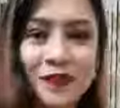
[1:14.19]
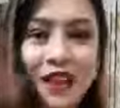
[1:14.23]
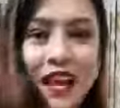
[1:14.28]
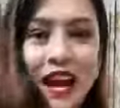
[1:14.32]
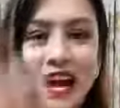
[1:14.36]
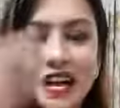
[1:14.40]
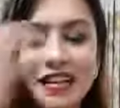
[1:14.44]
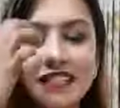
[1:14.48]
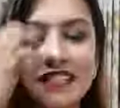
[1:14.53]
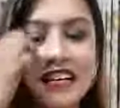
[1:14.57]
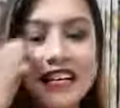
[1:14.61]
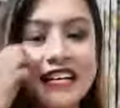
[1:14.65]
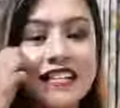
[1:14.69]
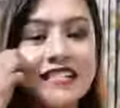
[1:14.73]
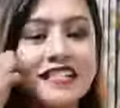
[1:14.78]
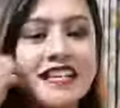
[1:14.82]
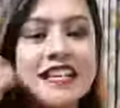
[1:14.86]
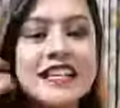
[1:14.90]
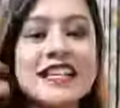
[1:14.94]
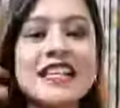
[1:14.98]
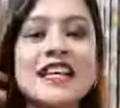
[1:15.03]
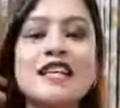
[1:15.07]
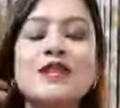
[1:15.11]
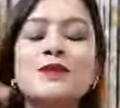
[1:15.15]
আর যারা
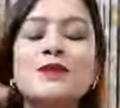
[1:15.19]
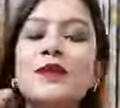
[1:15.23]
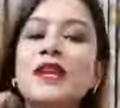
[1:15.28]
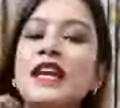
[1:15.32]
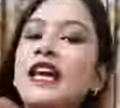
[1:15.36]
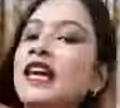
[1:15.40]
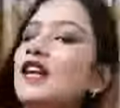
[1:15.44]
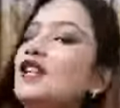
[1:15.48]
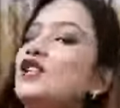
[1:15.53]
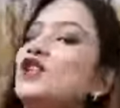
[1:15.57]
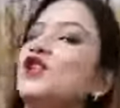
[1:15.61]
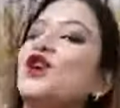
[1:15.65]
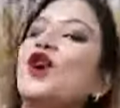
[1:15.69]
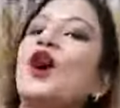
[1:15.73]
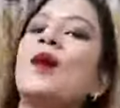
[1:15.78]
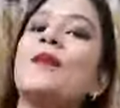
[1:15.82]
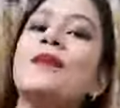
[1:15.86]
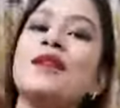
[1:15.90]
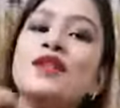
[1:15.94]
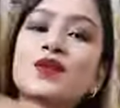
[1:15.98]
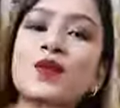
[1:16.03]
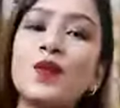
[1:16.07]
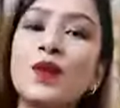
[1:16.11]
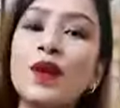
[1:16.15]
সাথে আসবেন একটু
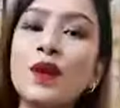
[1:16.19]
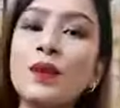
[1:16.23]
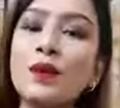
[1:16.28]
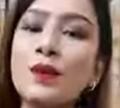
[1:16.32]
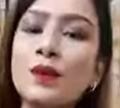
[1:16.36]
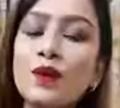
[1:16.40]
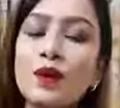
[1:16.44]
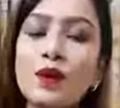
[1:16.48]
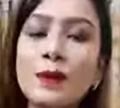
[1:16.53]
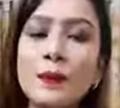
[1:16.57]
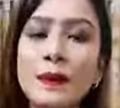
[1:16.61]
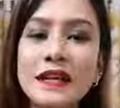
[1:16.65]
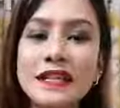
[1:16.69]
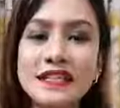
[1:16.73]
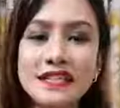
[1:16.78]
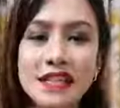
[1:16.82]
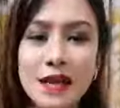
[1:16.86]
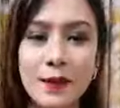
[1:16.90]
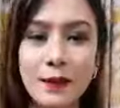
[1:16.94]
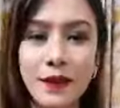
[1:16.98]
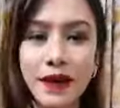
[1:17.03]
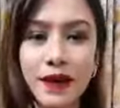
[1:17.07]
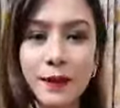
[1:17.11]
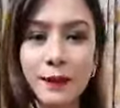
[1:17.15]
কমেন্টস করে বলবেন যে
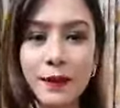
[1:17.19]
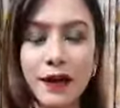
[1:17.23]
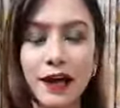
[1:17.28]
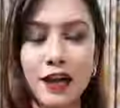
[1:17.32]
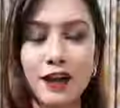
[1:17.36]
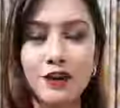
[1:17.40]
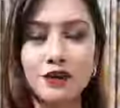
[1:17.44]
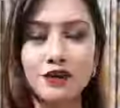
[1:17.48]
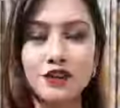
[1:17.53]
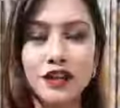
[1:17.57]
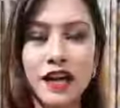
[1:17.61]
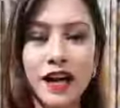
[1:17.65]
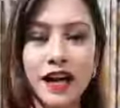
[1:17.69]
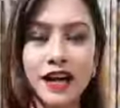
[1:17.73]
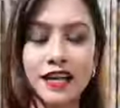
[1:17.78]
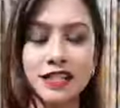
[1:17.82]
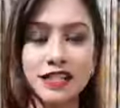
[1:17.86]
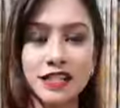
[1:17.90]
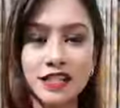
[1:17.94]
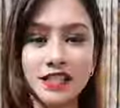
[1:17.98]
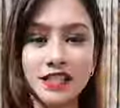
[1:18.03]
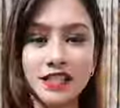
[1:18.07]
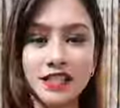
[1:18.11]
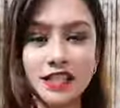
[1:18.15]
আমাকে ভালো দেখা
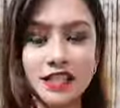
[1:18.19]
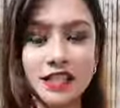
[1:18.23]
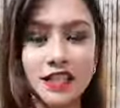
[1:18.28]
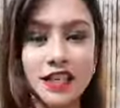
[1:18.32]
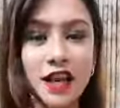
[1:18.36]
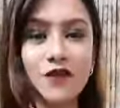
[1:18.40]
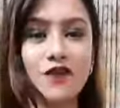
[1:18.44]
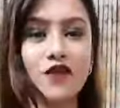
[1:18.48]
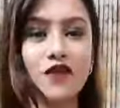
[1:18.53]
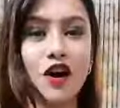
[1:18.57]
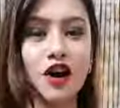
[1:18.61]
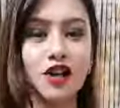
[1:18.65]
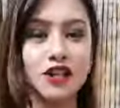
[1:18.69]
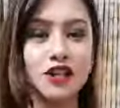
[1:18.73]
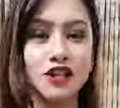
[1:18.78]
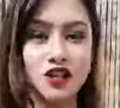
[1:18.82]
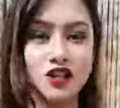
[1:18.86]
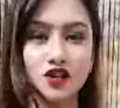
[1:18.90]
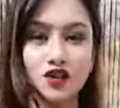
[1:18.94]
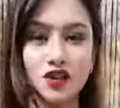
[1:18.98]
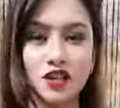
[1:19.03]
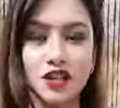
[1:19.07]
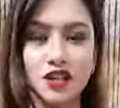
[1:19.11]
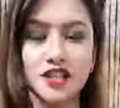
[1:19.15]
যাচ্ছে কিনা ভয়েসটা
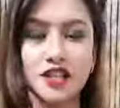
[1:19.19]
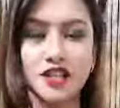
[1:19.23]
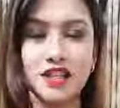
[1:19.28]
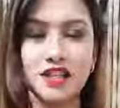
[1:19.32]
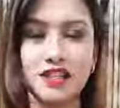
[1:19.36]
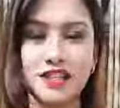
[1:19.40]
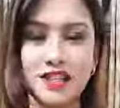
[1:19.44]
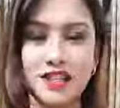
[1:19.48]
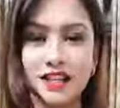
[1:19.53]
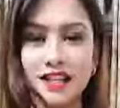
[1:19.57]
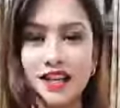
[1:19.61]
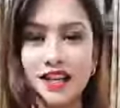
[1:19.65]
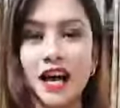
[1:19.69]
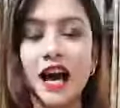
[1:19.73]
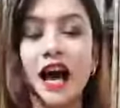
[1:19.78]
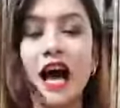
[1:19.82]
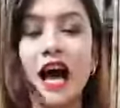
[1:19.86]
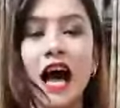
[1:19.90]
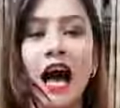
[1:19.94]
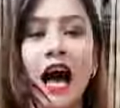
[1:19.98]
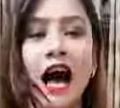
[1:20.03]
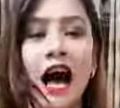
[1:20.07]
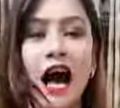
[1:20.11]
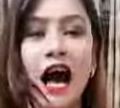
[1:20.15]
শোনা যাচ্ছে কিনা
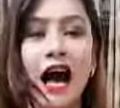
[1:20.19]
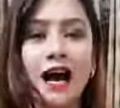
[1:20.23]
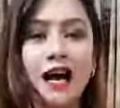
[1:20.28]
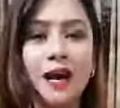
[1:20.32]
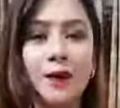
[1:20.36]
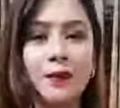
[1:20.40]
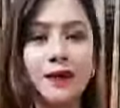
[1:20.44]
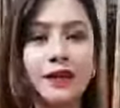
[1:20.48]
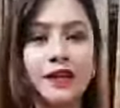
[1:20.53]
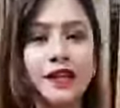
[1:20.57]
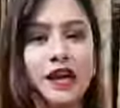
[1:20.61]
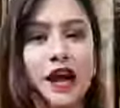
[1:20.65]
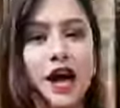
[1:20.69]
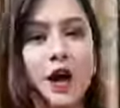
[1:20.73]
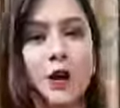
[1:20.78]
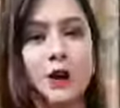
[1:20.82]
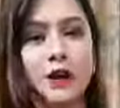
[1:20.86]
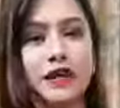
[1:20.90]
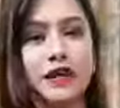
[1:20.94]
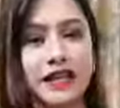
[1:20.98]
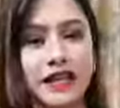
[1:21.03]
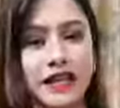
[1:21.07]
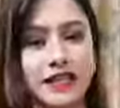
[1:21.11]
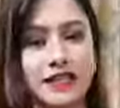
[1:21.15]
আর আমাদের
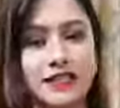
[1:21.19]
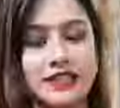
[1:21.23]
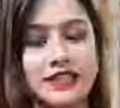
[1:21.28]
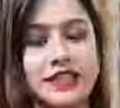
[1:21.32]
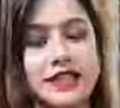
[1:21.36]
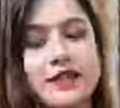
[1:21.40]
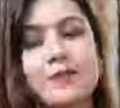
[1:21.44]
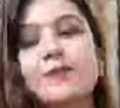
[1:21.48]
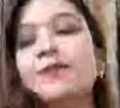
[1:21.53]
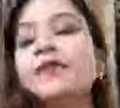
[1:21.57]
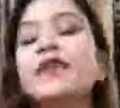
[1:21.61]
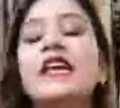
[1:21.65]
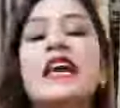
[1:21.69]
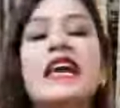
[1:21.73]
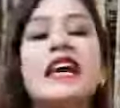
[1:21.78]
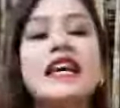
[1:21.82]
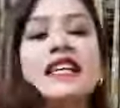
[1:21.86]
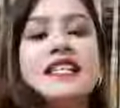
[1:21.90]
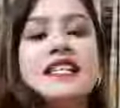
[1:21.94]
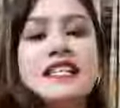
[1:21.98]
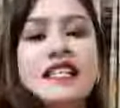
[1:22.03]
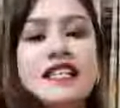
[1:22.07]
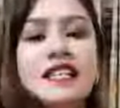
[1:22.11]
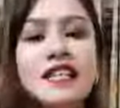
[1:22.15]
আউটলেটে
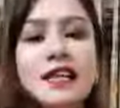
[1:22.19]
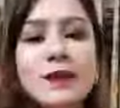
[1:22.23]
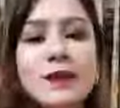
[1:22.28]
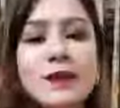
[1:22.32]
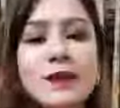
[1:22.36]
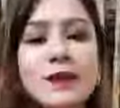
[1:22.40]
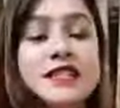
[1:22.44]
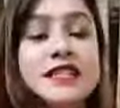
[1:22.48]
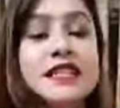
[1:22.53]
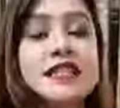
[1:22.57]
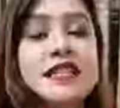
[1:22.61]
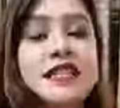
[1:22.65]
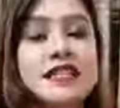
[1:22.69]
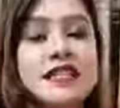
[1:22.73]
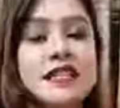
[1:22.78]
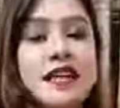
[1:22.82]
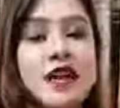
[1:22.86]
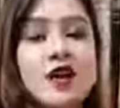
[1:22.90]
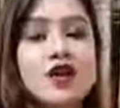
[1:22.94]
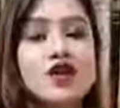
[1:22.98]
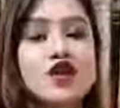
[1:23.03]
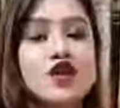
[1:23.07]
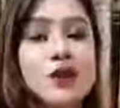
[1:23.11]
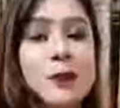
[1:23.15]
এসে টেন পার্সেন্ট
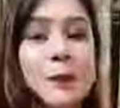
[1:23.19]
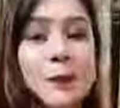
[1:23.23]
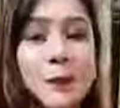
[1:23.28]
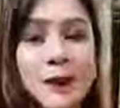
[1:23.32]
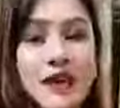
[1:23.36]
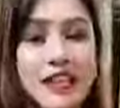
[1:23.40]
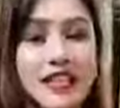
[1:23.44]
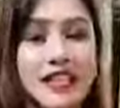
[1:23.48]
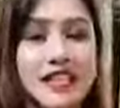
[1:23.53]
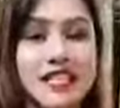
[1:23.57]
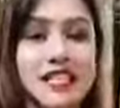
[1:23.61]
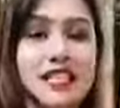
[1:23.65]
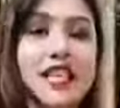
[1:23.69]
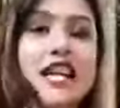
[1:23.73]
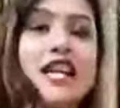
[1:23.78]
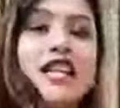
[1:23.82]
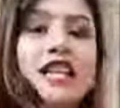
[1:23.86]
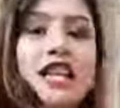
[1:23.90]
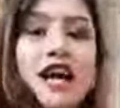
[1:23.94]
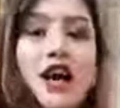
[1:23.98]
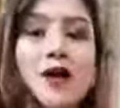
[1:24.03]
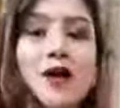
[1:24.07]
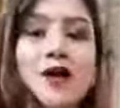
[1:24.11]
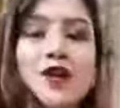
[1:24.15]
ডিসকাউন্ট যদি পেতে চান
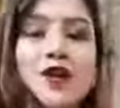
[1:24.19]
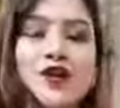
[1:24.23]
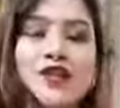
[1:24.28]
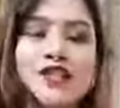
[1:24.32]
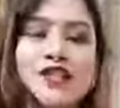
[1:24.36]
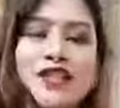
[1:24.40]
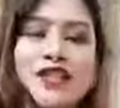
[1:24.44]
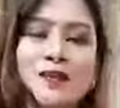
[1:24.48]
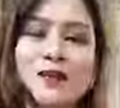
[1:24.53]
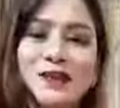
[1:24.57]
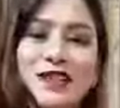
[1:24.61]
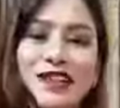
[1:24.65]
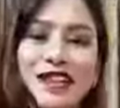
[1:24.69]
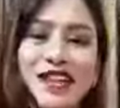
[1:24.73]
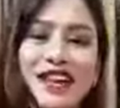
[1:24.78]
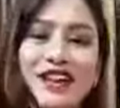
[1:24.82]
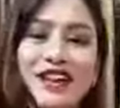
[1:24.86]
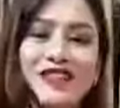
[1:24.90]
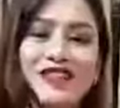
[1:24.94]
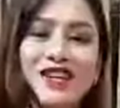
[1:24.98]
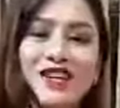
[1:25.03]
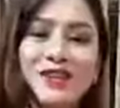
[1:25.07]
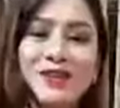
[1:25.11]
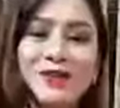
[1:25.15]
তাহলে হচ্ছে আমাদের
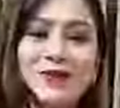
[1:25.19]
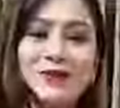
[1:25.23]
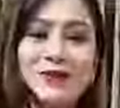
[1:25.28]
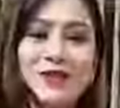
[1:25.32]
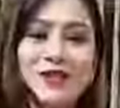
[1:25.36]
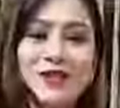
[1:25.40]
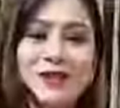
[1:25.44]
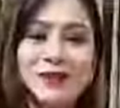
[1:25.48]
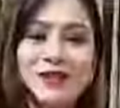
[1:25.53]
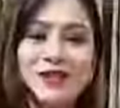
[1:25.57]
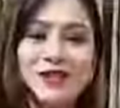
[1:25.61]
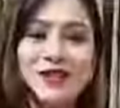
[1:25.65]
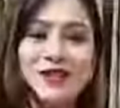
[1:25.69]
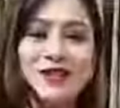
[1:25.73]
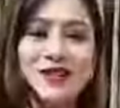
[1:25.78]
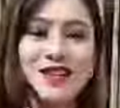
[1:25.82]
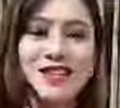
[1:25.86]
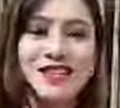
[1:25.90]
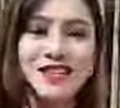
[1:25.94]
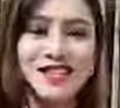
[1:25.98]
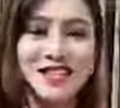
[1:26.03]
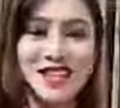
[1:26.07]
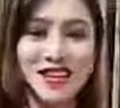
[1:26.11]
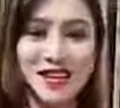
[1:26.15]
লাইফটা একটু বেশি বেশি করে
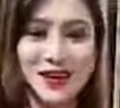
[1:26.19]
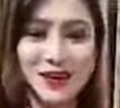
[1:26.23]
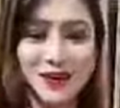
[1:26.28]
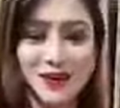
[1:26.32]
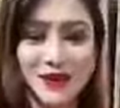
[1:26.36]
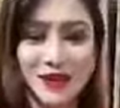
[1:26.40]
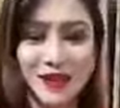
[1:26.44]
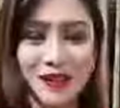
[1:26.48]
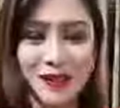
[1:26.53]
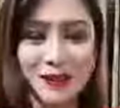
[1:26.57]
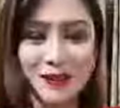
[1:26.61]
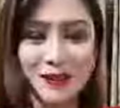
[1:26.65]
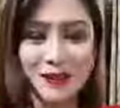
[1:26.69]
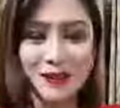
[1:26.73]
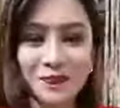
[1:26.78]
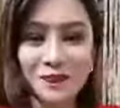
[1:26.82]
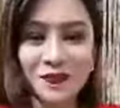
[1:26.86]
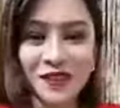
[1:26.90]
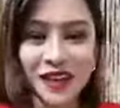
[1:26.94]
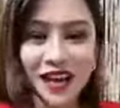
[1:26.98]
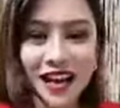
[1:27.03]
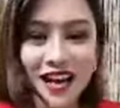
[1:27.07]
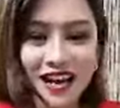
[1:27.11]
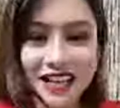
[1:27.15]
শেয়ার করে দেবেন
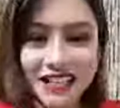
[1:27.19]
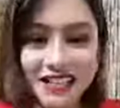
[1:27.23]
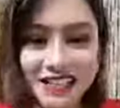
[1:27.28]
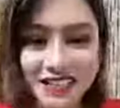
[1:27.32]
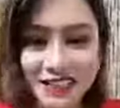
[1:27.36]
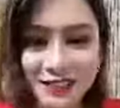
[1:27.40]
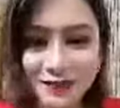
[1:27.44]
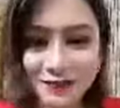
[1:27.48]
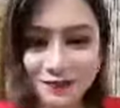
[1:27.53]
আচ্ছা